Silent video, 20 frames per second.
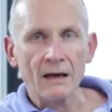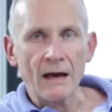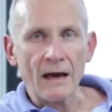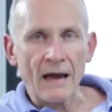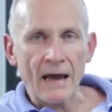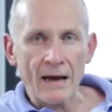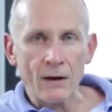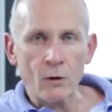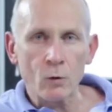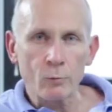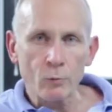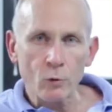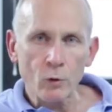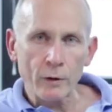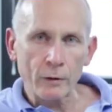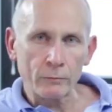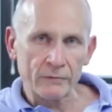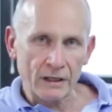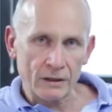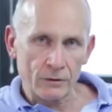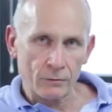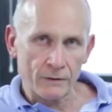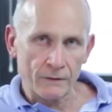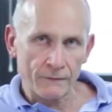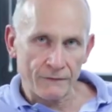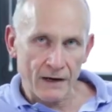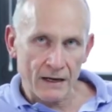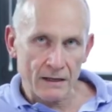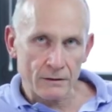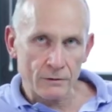È comunque un dato di
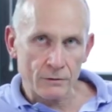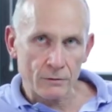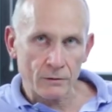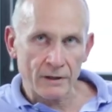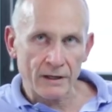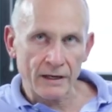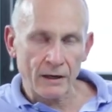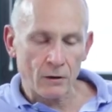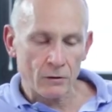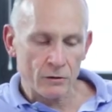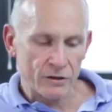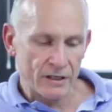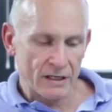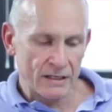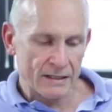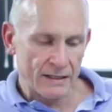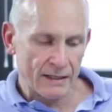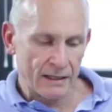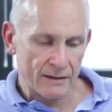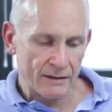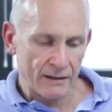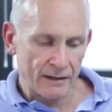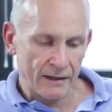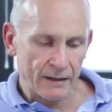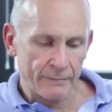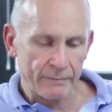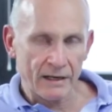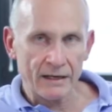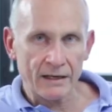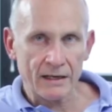fatto che oggi
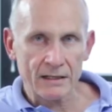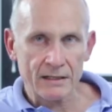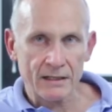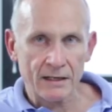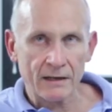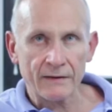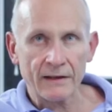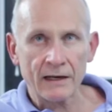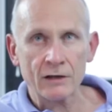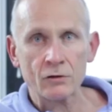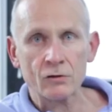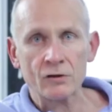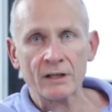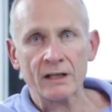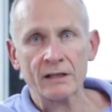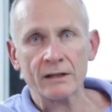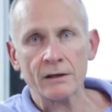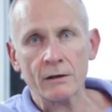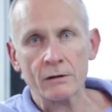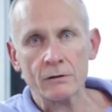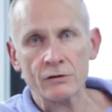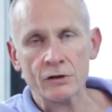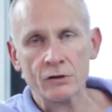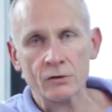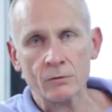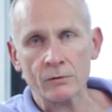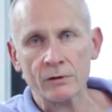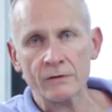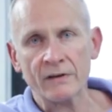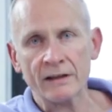estetica e benessere nella società di oggi
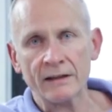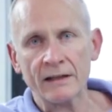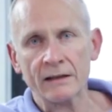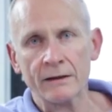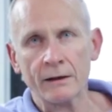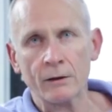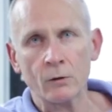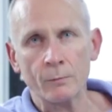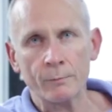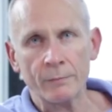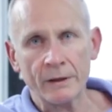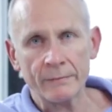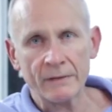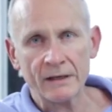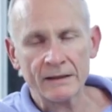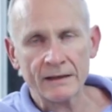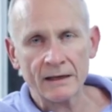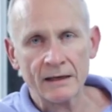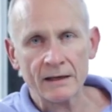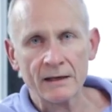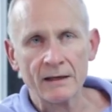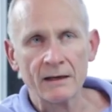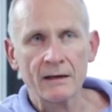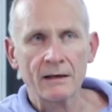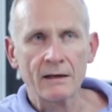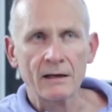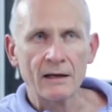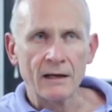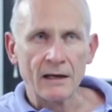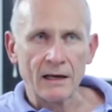sono diventati complementari
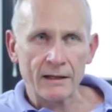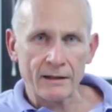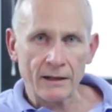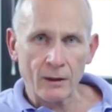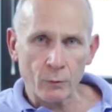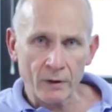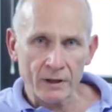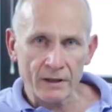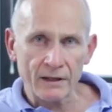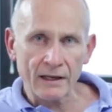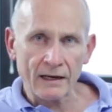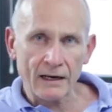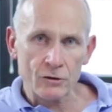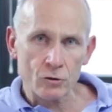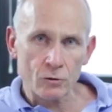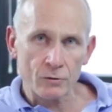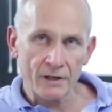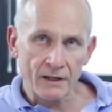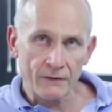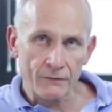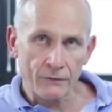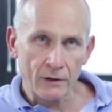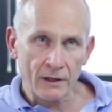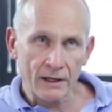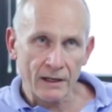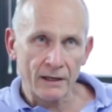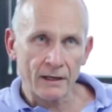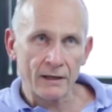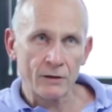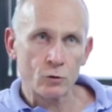ed è quindi
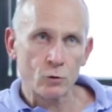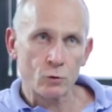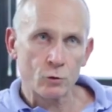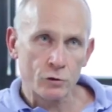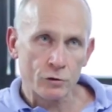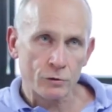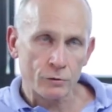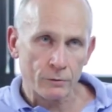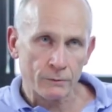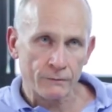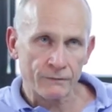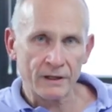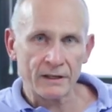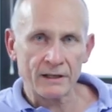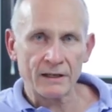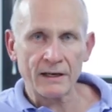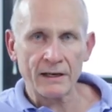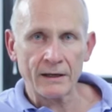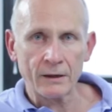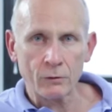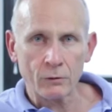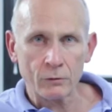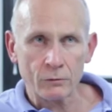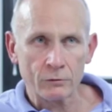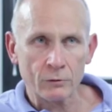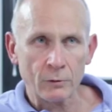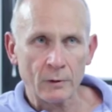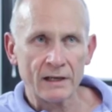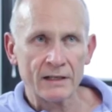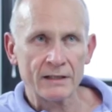ragionevole e giusto venire
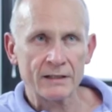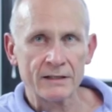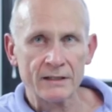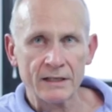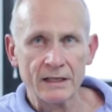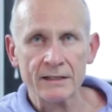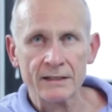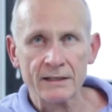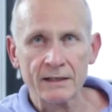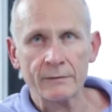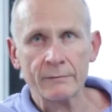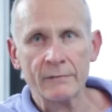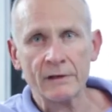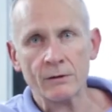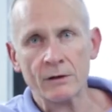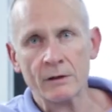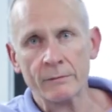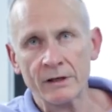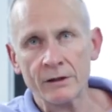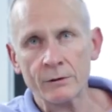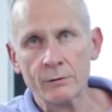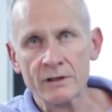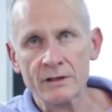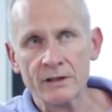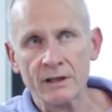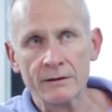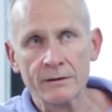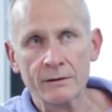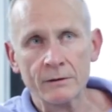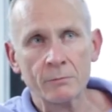incontro alle esigenze di miglioramento
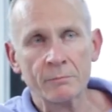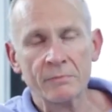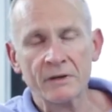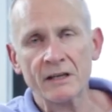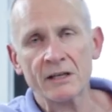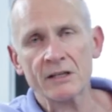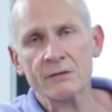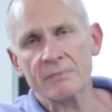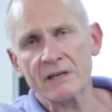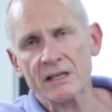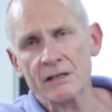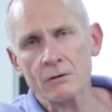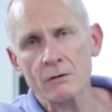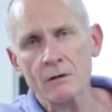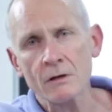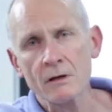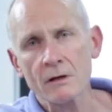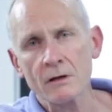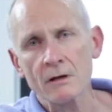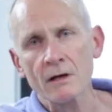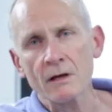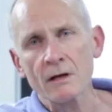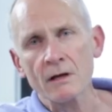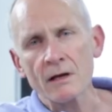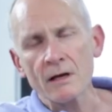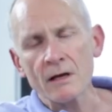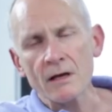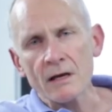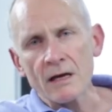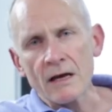estetico, perché spesso
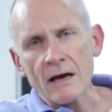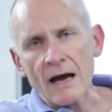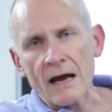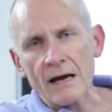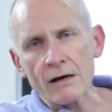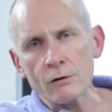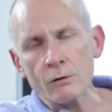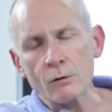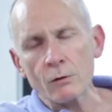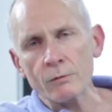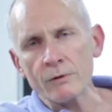hanno